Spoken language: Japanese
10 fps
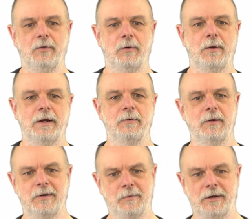これ
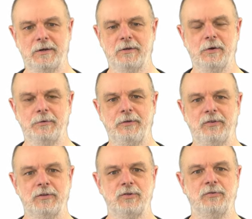我々の
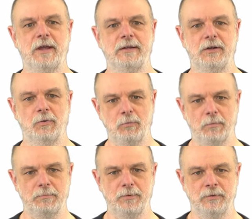2013年の
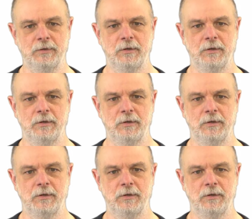論文